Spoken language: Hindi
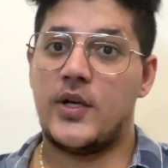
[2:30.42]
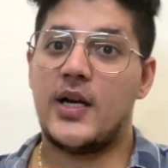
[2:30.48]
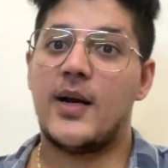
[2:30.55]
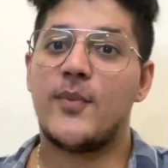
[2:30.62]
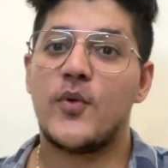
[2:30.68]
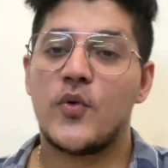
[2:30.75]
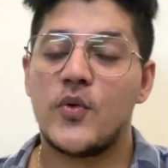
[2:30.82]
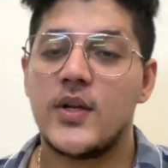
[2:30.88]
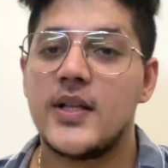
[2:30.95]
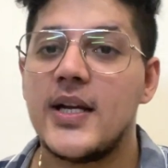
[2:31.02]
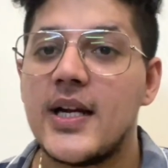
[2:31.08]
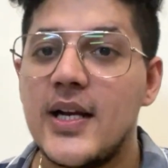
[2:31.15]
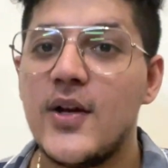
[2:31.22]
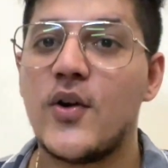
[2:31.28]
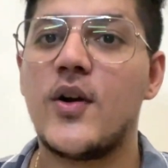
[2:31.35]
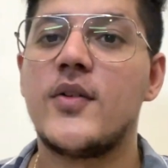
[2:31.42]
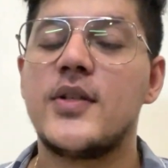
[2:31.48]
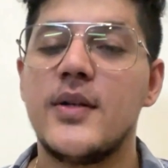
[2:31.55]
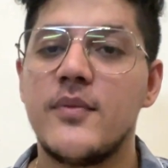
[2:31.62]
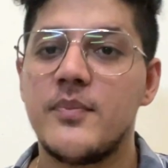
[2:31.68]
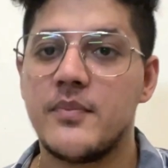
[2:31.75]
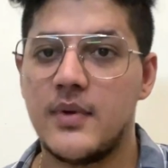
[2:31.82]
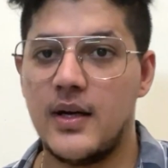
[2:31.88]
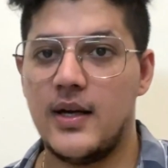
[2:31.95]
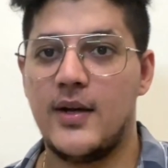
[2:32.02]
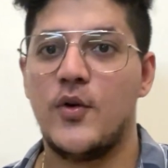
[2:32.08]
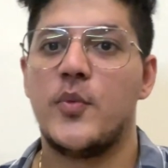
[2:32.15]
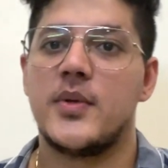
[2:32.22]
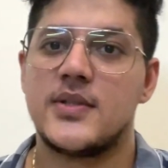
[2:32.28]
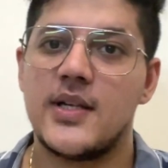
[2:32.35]
यार आप लोगों ने देख लिया होगा जिम आई
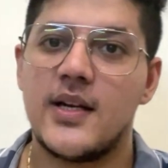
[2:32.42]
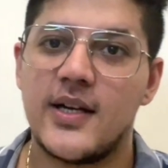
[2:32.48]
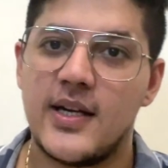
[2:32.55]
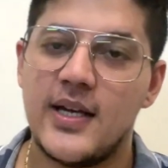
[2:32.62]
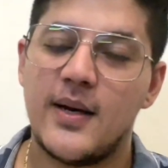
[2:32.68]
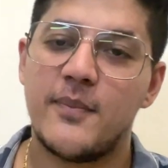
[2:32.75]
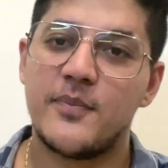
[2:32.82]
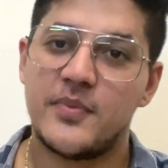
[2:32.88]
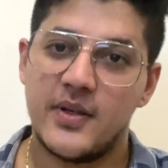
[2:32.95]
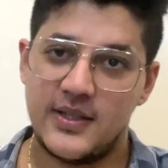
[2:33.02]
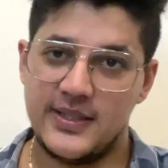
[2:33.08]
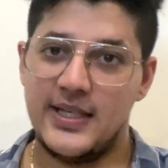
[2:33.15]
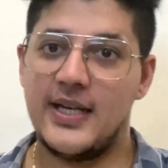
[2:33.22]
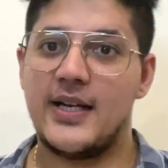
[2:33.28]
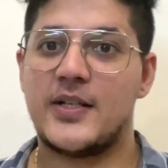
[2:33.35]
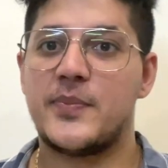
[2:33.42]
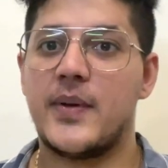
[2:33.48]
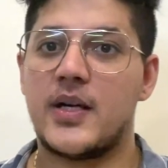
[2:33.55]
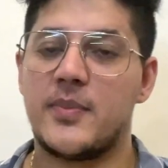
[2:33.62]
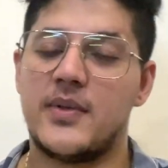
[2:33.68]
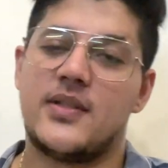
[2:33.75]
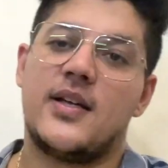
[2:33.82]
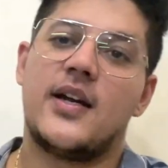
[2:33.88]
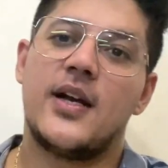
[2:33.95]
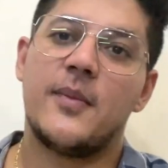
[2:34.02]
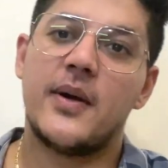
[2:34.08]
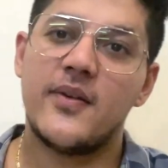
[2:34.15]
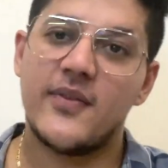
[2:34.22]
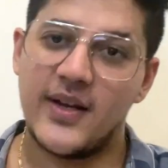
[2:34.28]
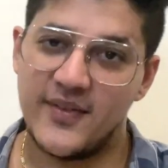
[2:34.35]
होप अच्छा लगा यार ये एक्सपेक्ट मत करना
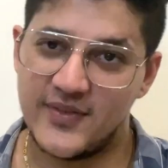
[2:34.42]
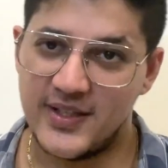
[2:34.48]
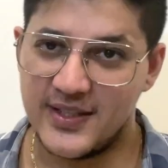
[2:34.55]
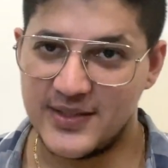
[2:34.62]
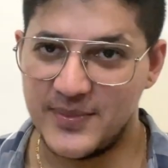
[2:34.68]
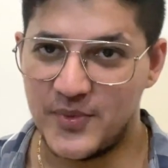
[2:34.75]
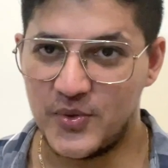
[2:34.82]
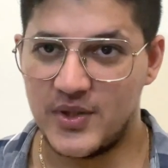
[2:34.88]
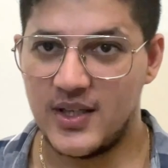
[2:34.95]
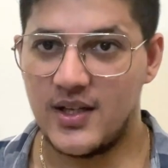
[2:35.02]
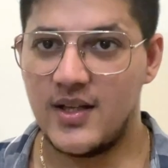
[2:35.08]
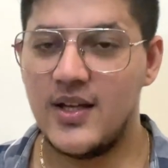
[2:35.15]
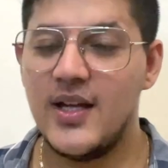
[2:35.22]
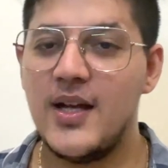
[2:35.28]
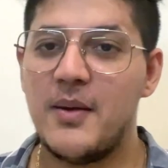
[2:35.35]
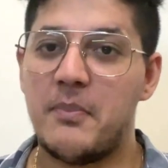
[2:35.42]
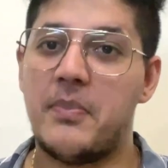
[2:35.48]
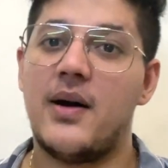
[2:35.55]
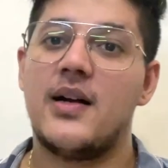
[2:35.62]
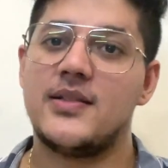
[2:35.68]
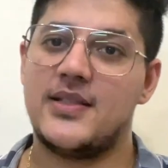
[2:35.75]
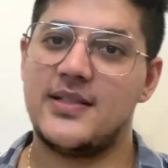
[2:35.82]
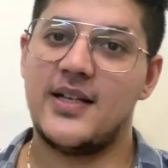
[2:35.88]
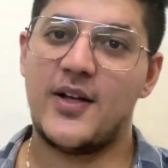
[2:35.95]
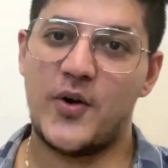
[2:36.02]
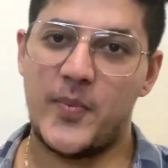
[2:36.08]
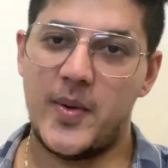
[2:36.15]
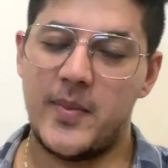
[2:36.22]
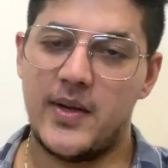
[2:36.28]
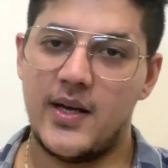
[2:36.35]
भाई फाइव स्टार जिम होता पाँच हज़ार
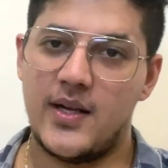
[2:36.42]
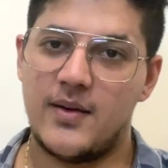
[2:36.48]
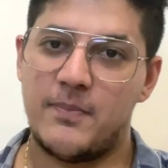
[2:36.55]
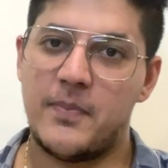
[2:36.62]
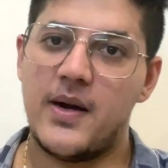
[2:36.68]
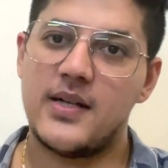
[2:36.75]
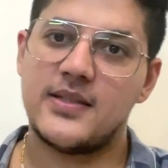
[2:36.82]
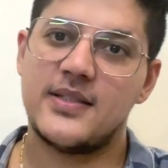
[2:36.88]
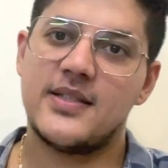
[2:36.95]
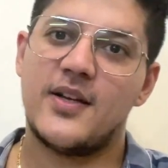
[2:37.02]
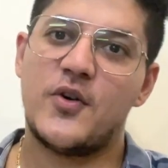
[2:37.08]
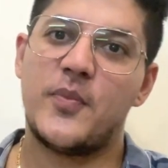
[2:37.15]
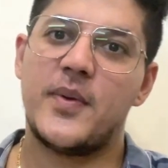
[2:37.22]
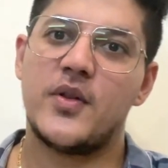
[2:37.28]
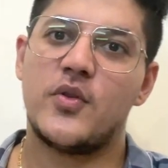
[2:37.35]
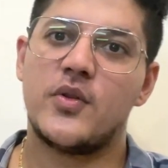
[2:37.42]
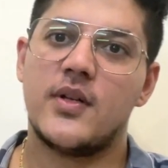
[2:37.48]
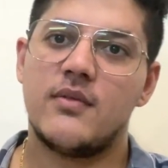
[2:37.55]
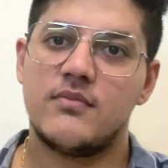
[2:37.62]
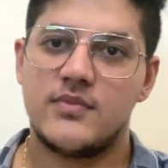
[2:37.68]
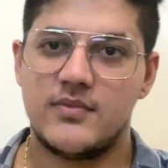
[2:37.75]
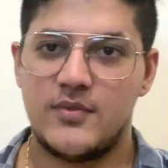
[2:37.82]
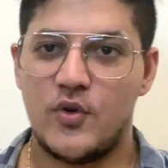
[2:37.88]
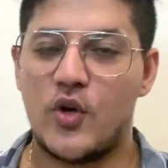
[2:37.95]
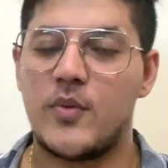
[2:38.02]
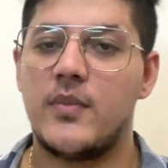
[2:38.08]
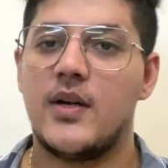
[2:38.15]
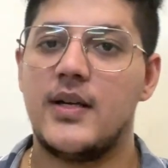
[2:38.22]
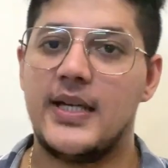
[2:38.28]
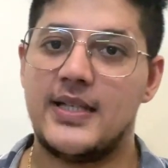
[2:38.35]
रुपये में यार पाँच हज़ार रुपये तो
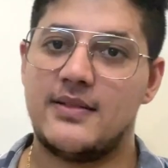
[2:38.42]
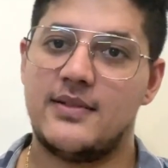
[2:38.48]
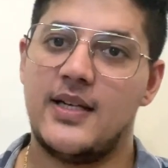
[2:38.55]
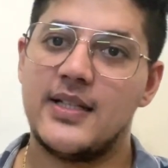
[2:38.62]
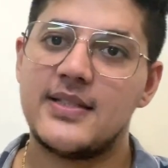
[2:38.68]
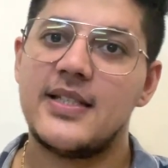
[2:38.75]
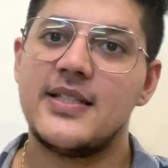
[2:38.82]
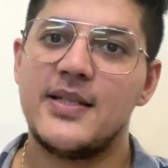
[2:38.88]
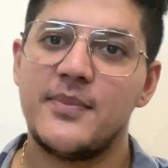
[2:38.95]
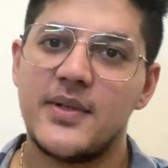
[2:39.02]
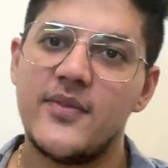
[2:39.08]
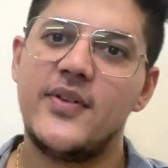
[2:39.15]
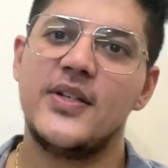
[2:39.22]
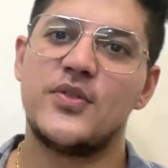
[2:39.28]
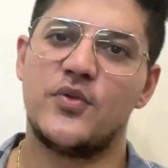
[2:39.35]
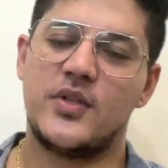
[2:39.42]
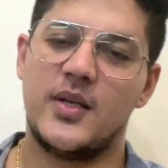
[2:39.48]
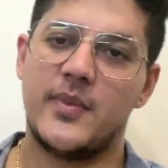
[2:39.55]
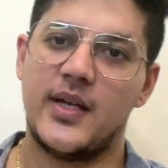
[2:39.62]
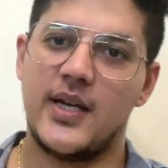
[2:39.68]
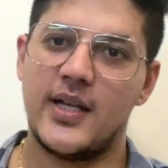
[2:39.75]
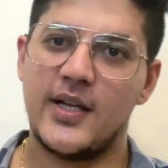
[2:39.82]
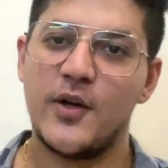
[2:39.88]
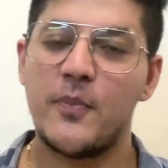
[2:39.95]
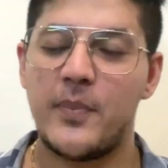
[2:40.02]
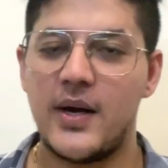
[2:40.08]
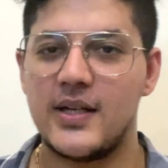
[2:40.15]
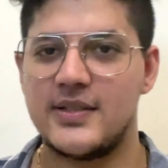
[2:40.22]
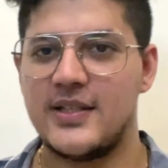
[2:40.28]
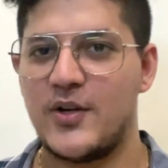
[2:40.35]
नॉर्म एक अच्छे जिम की फ़ीस होती है महीने की और
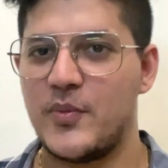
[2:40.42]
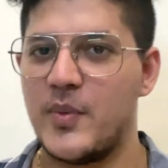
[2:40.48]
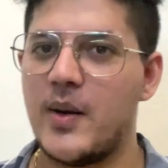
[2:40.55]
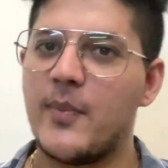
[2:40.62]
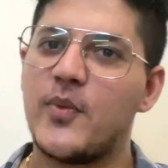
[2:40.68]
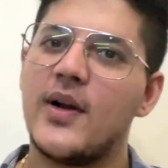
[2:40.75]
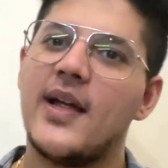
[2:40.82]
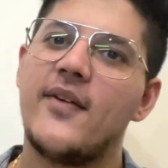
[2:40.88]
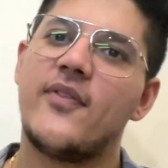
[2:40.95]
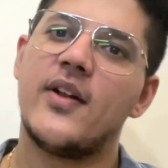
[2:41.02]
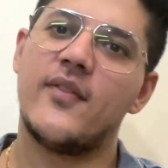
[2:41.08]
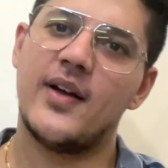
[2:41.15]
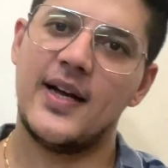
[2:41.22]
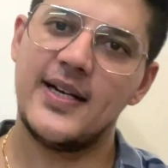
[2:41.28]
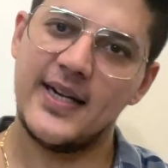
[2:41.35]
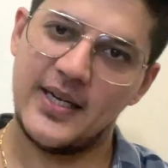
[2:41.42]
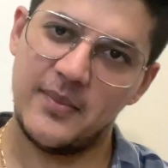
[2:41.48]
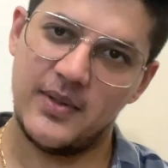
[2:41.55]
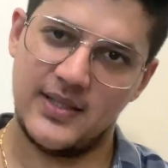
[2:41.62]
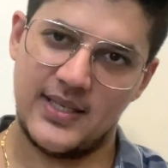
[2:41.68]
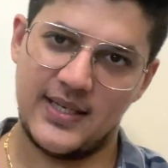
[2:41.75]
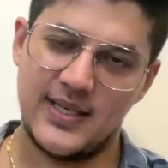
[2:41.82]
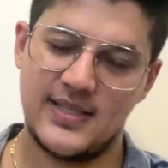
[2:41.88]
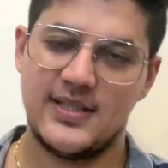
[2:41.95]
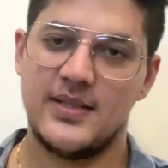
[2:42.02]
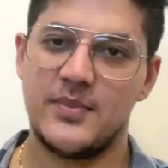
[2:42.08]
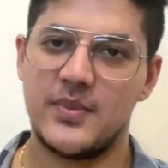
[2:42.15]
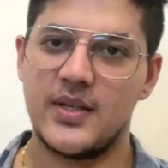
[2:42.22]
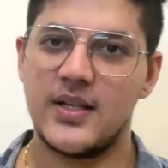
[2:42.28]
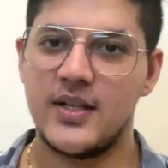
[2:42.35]
पाँच हज़ार रुपये में आपको लाइफ टाइम वैलिडिटी मिल जाएगी ऐसे
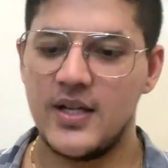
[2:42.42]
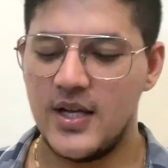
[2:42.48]
जिम की